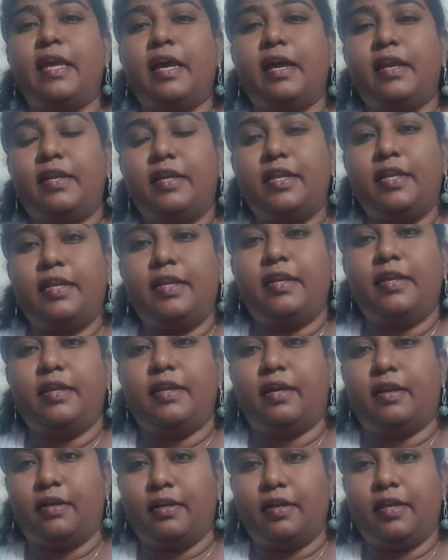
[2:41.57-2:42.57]
ఏఆర్టీ
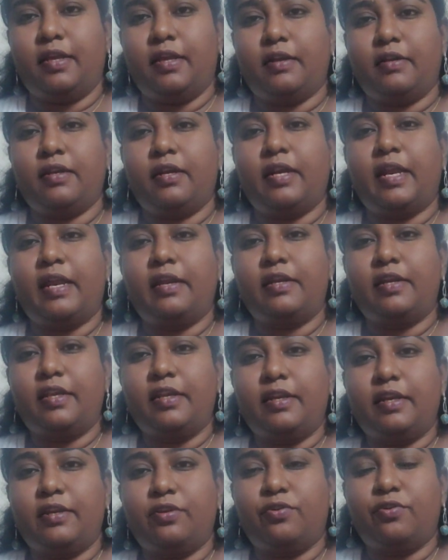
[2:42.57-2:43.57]
అని అంటారు
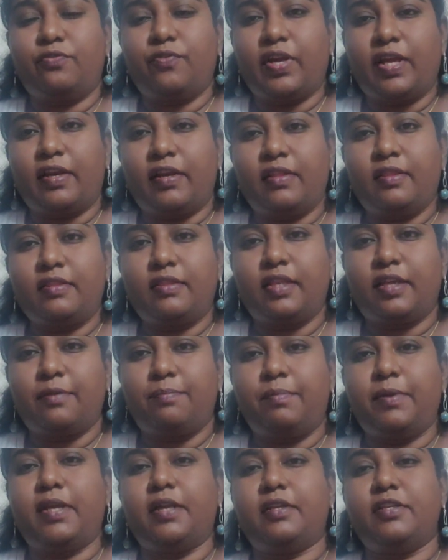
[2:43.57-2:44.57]
యాంటీ రెట్రోవైరల్
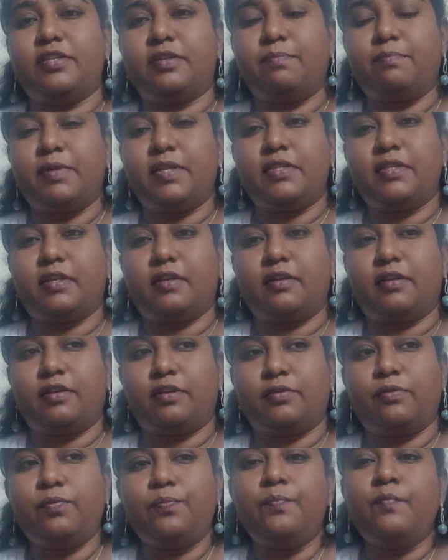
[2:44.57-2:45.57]
థెరపీ అని చెప్పేసి
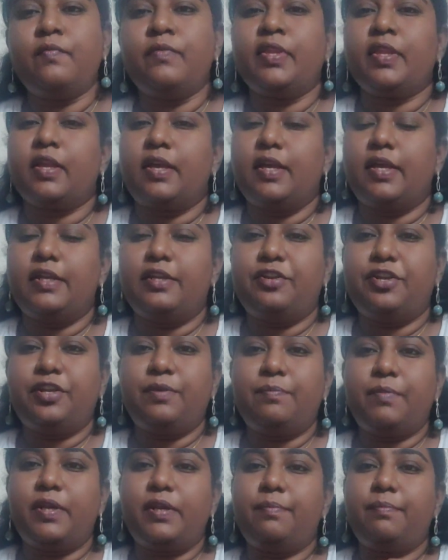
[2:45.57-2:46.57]
అంటారు ఈ
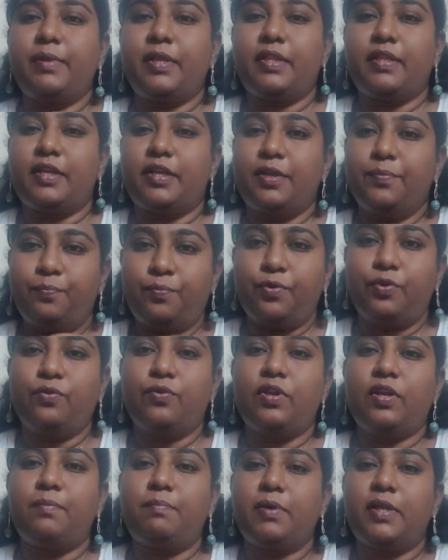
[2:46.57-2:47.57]
ట్రీట్మెంట్ మీద
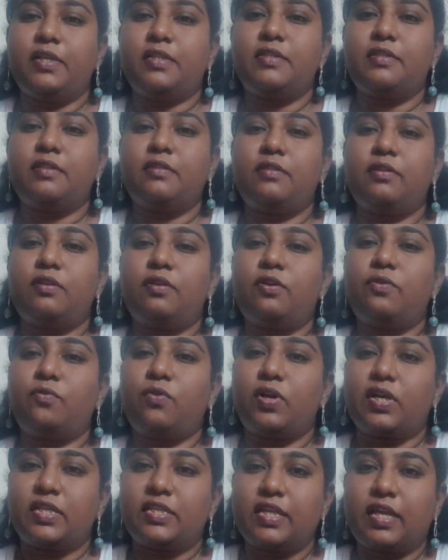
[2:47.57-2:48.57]
ఇప్పుడున్న పరిస్థితుల్లో
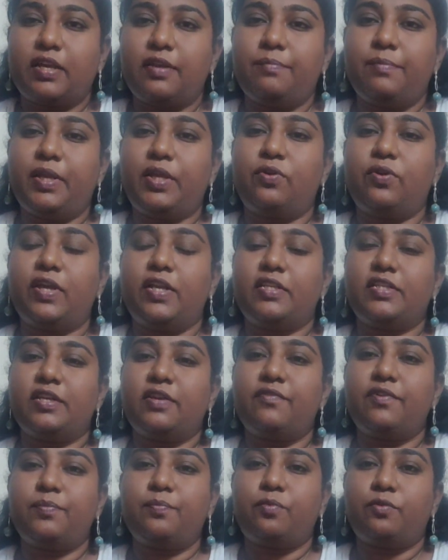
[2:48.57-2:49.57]
ఒకసారి మీకు
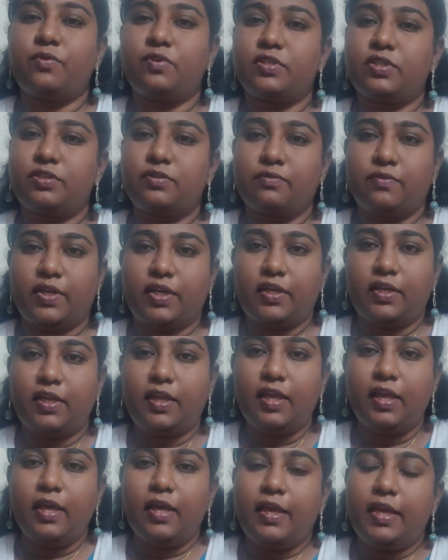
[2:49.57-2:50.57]
హెచ్ఐవి పాజిటివ్
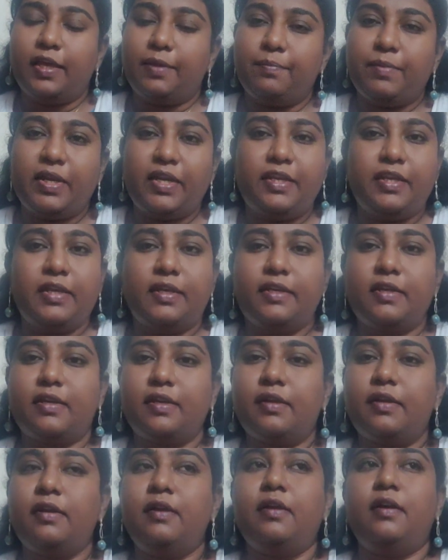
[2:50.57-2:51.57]
అంటే
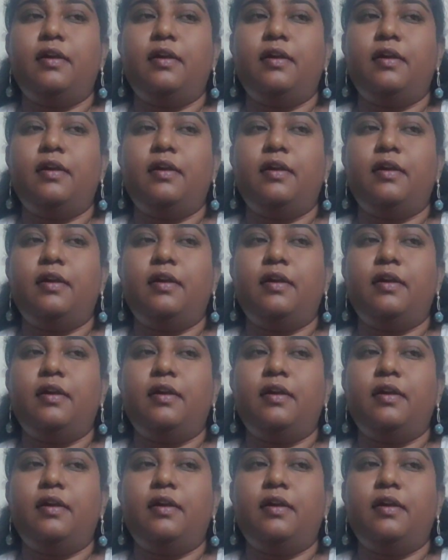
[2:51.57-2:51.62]
ఇమీడియట్గా